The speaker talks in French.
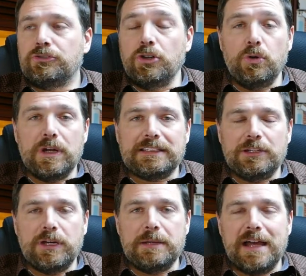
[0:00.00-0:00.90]
Selon la
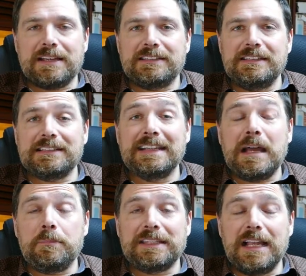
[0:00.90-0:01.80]
théorie marxiste, les
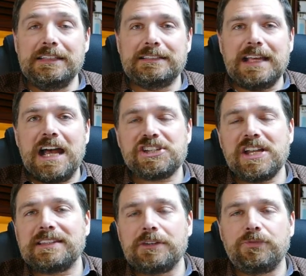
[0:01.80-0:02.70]
capitalistes
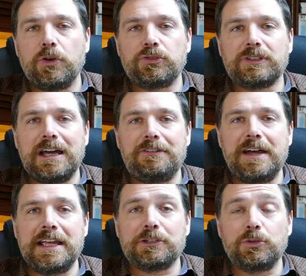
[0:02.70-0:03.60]
achètent cette force de
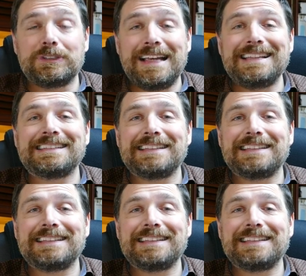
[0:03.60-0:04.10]
travail contre un